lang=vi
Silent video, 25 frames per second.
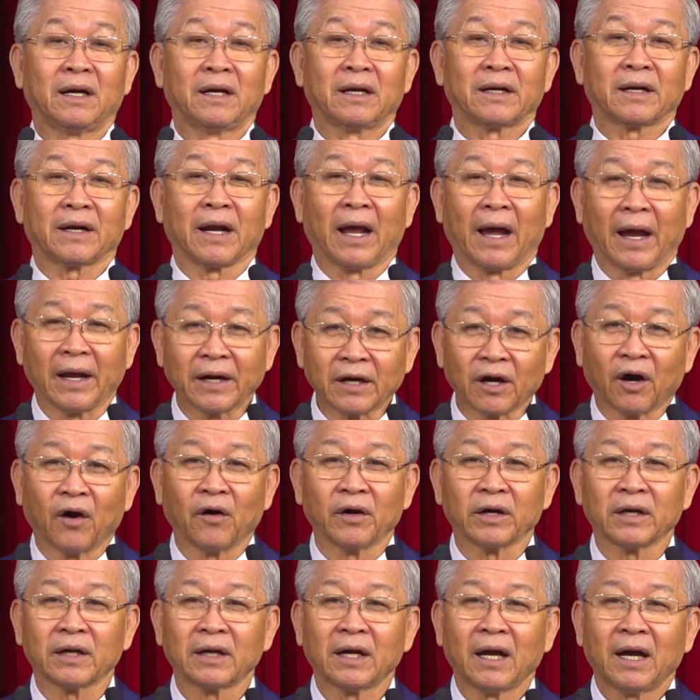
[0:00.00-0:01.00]
Để
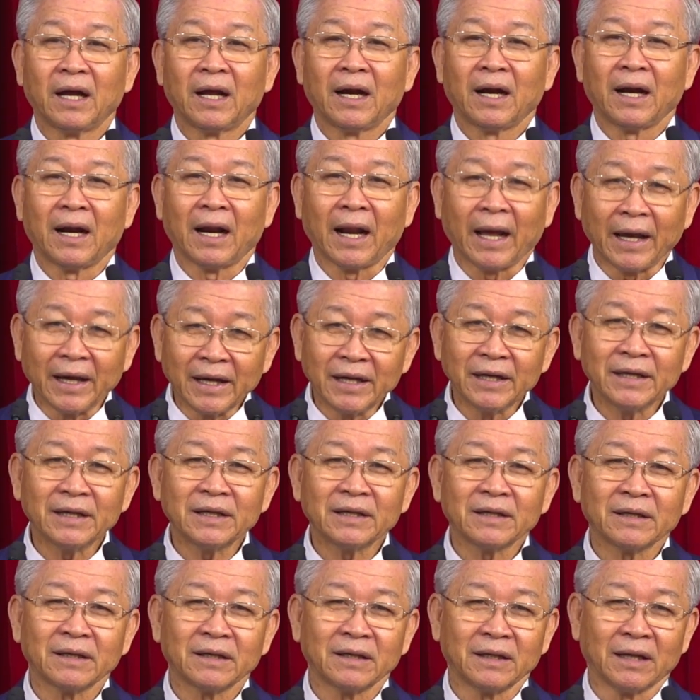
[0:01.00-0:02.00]
rồi
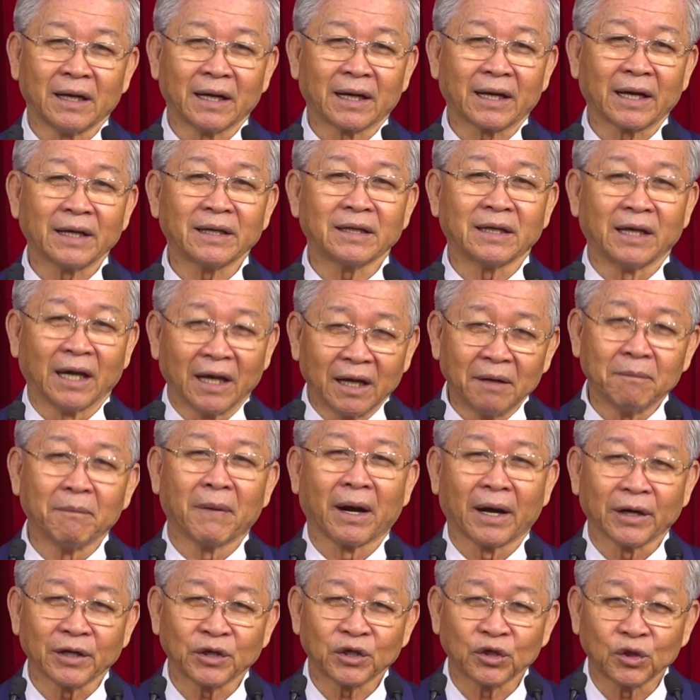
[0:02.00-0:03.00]
lấy những cái gì
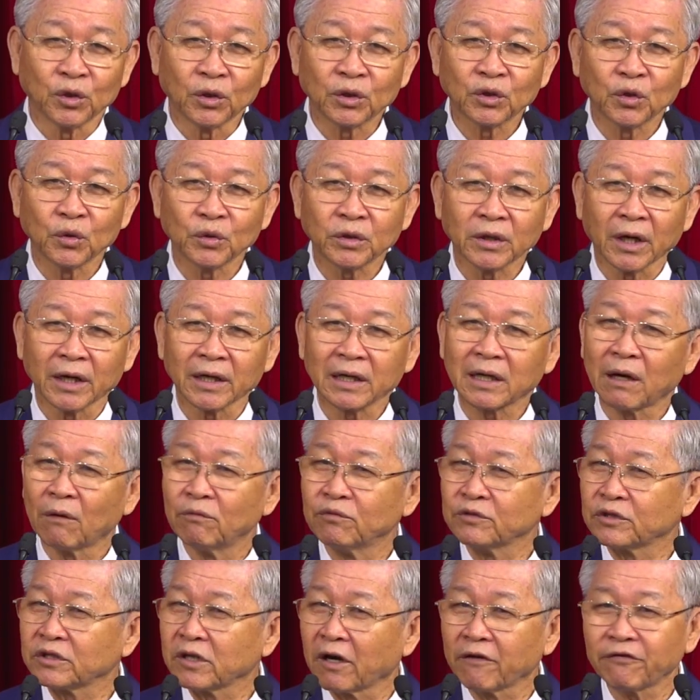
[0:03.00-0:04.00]
mà Chúa Chúa Trời
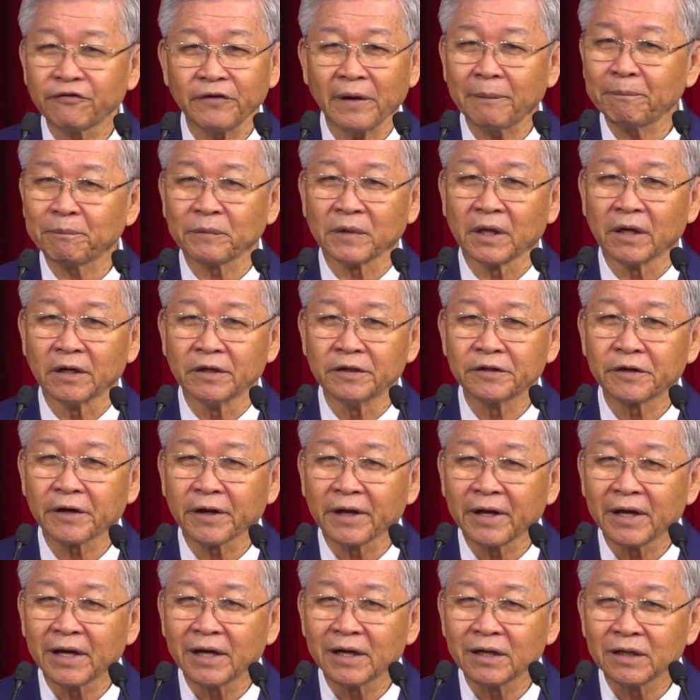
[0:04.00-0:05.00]
không cho phép giữ
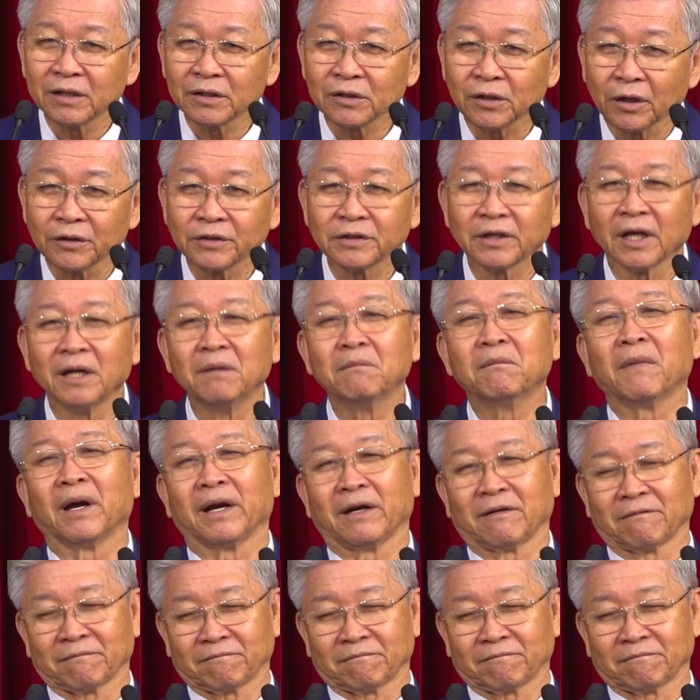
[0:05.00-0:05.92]
riêng cho chính mình